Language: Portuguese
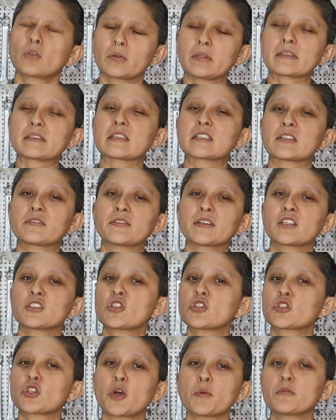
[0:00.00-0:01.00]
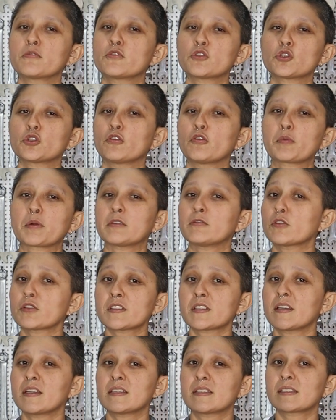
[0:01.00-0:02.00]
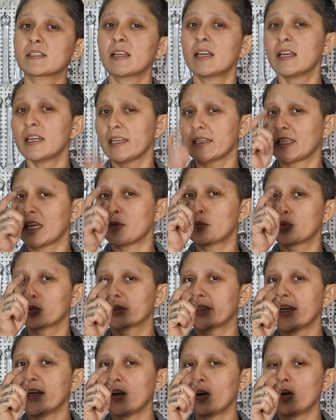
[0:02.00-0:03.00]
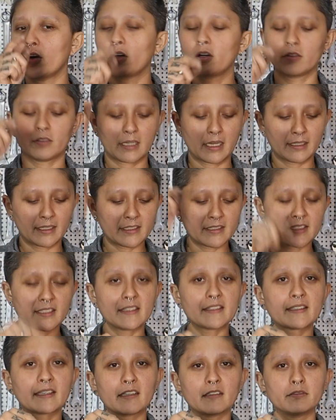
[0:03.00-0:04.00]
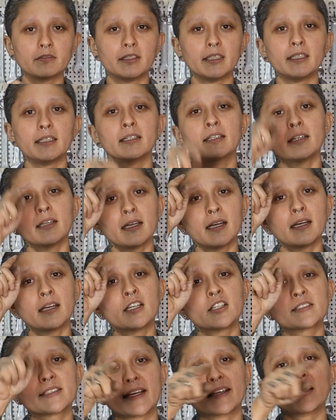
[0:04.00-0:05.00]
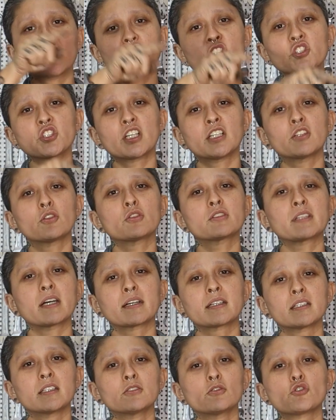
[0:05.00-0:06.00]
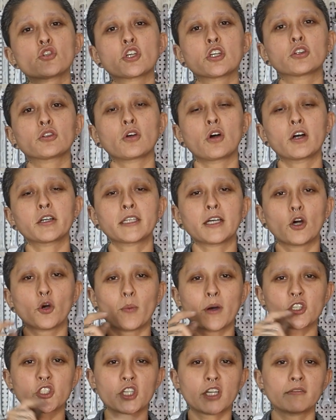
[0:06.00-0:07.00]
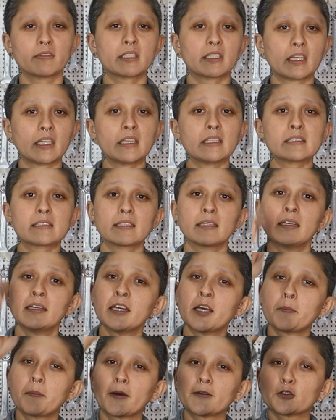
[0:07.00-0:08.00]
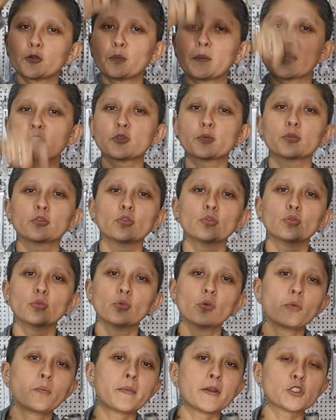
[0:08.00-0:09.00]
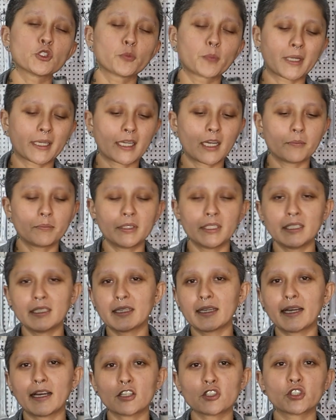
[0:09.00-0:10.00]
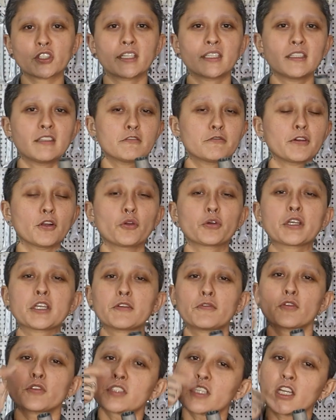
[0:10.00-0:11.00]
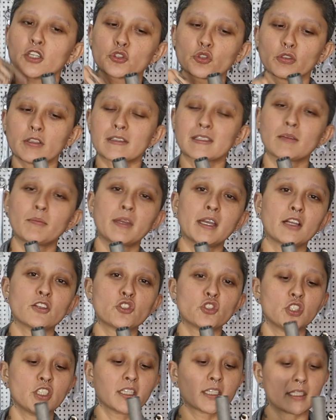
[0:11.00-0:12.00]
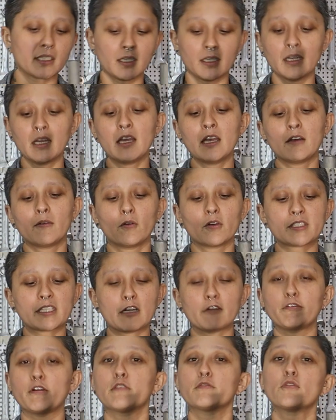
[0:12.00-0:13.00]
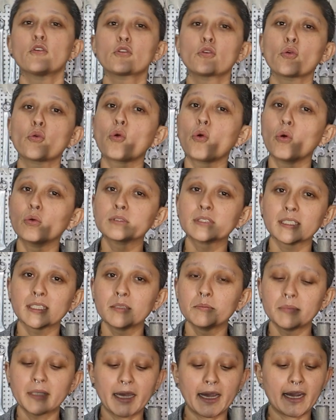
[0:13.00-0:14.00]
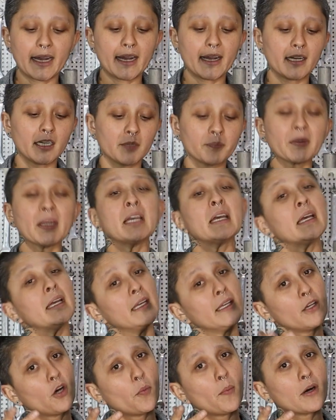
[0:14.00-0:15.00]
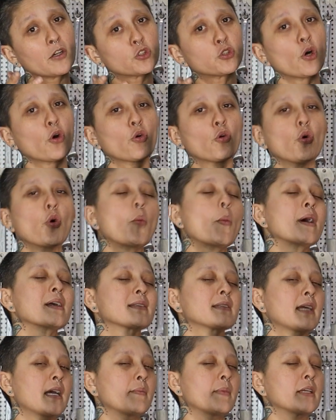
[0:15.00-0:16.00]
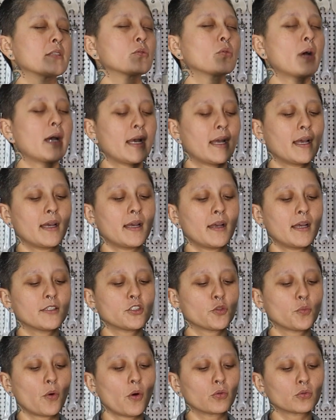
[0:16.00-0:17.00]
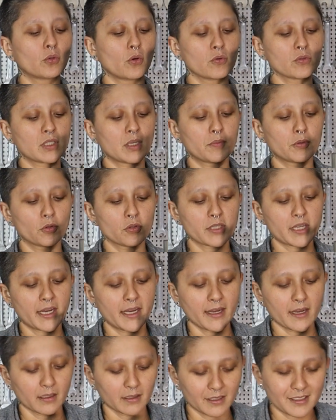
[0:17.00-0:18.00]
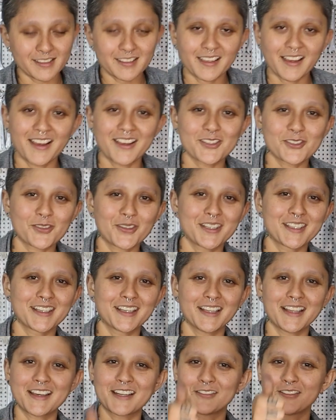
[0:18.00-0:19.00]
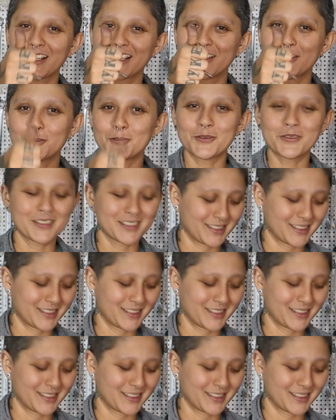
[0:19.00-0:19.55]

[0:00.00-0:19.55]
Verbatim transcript: Toda sexta-feira a gente sobe um vídeo novo para vocês. E quem puder, ó, além de se inscrever, segue a gente ali no Instagram, no TikTok, chave15. Manda um beijo pro Dudu, um beijo pra Gabi, engaja aí, fala o que você achou dessa minha dica. Você é a favor ou contra a gambiarra? Eu manjo algumas, né? Mas não é de bom tom sempre usar elas. É isso aí, galera. Valeu!